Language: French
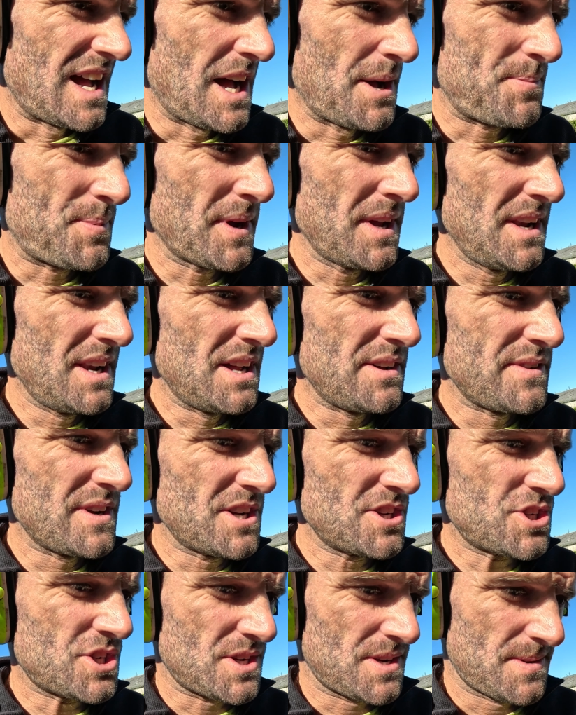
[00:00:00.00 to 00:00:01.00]
après le
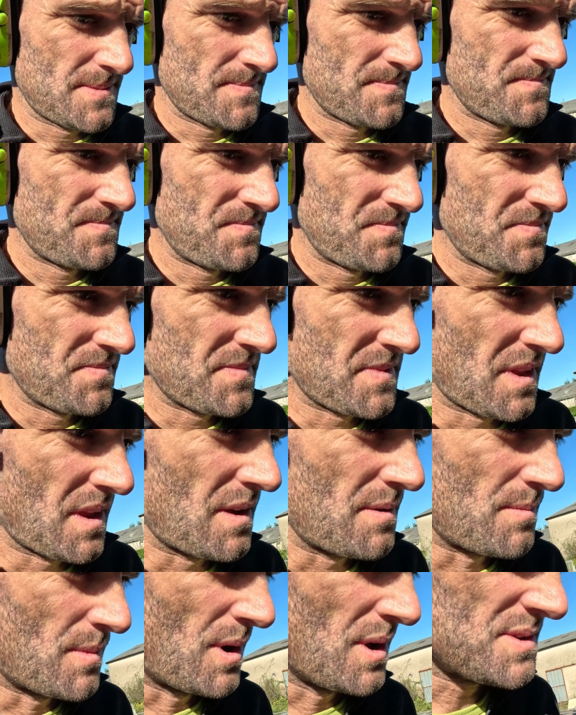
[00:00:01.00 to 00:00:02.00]
lavage.
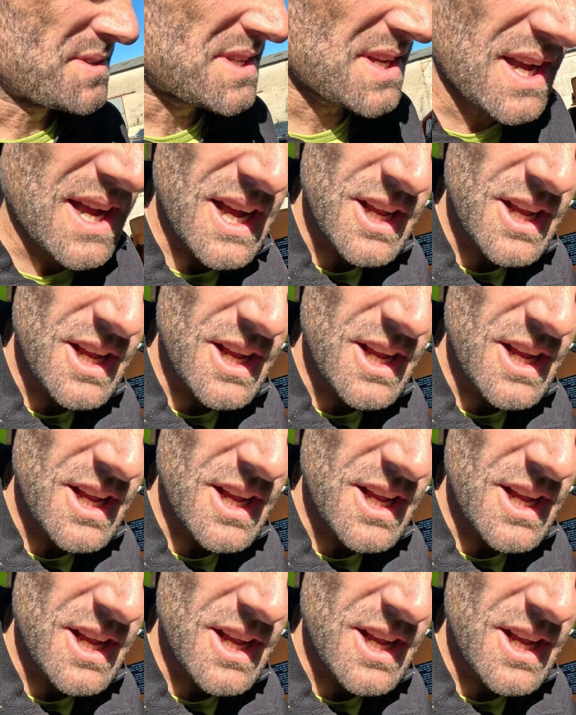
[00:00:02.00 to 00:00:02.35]
Bon, ça